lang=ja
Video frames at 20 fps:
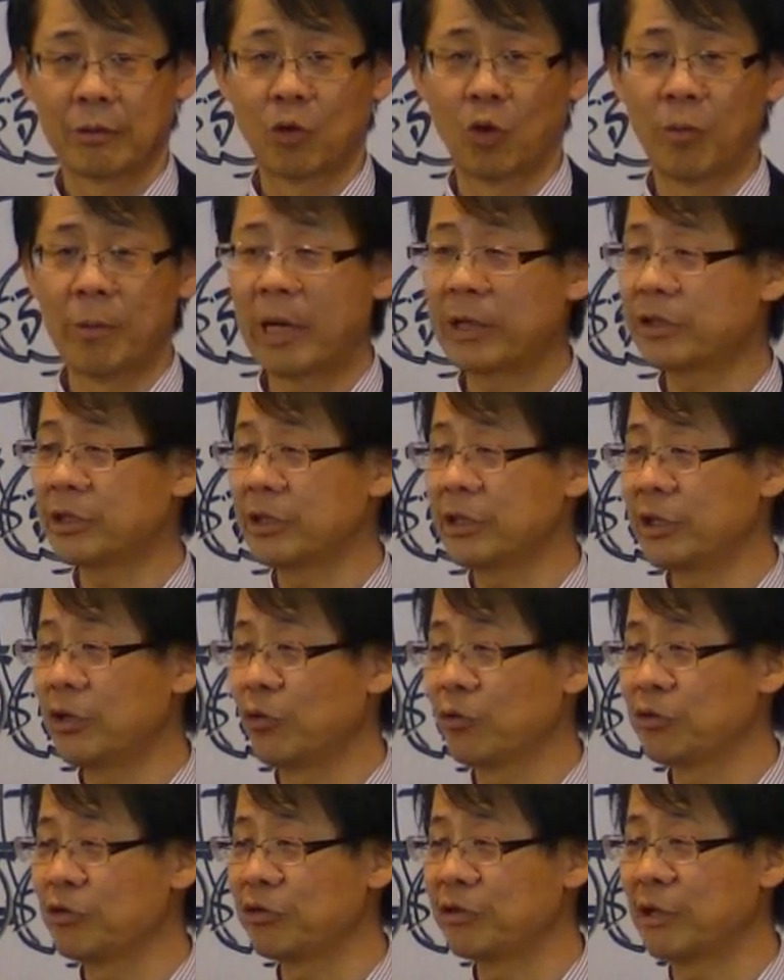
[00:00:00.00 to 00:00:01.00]
遠回しに
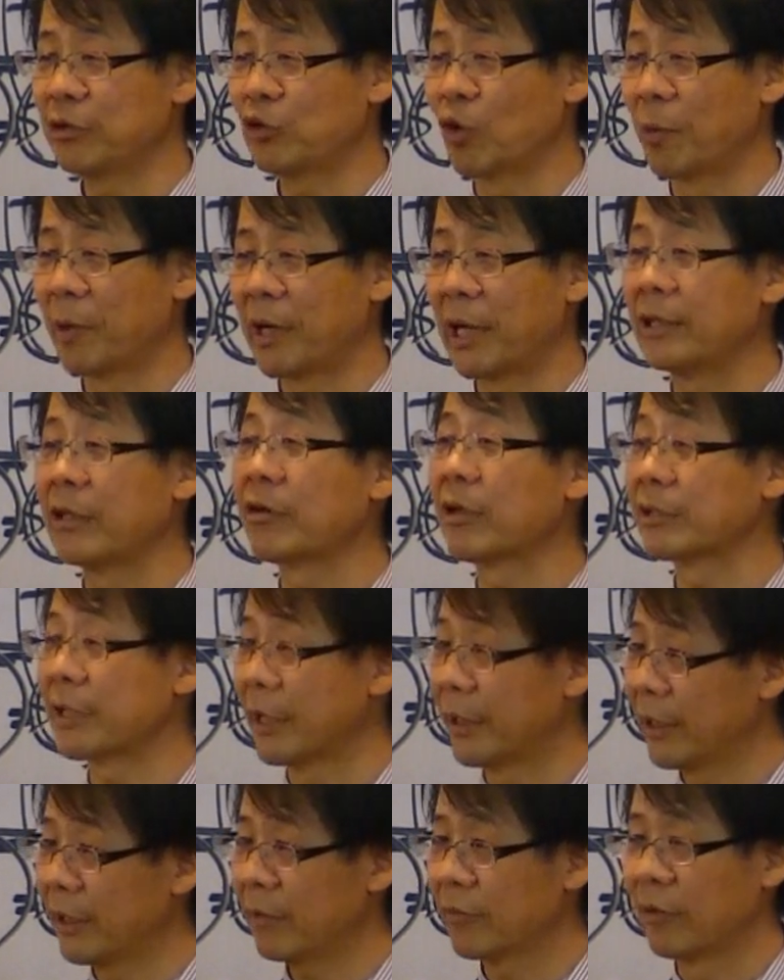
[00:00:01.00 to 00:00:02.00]
要求してると思わないでくだ
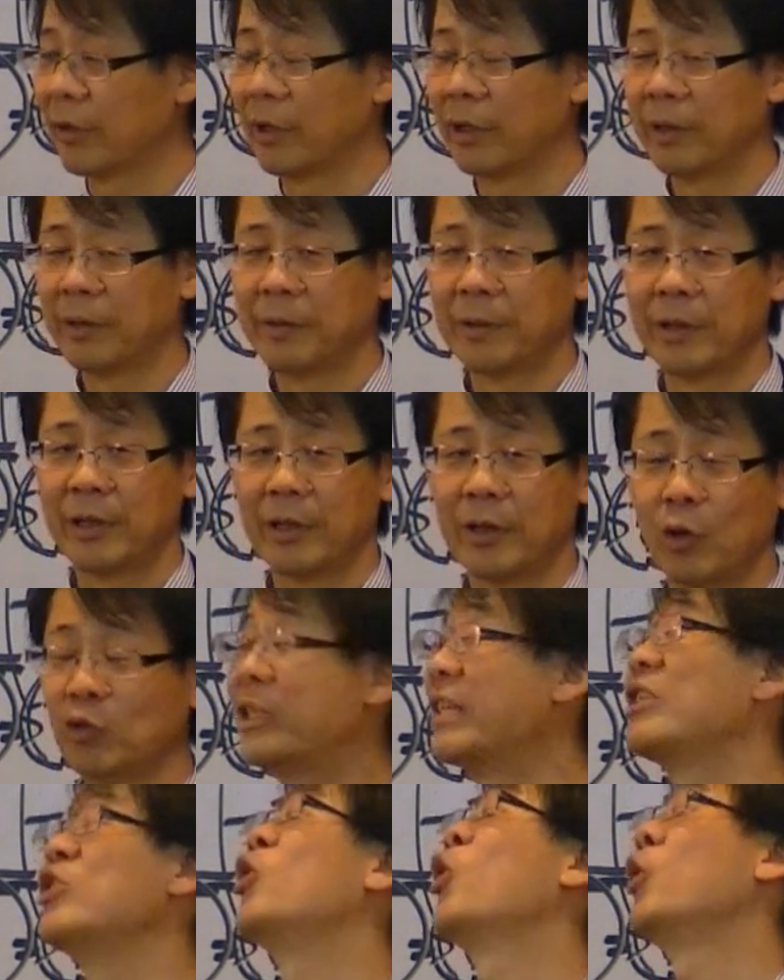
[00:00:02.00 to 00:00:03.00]
さいね俺お
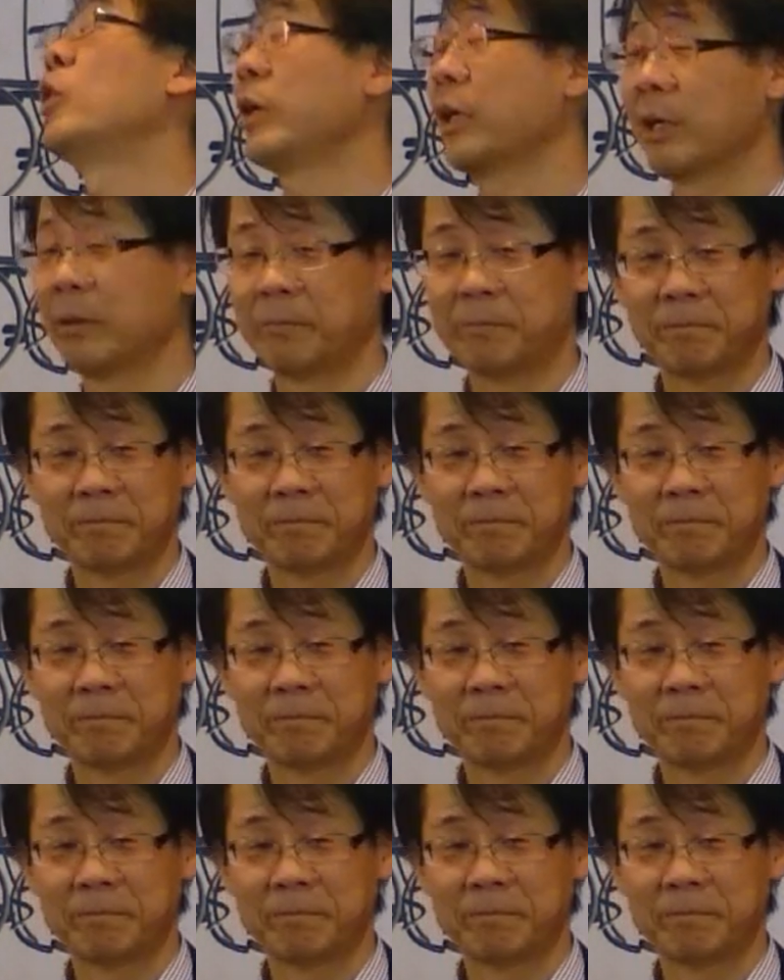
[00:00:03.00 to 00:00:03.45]
せち料理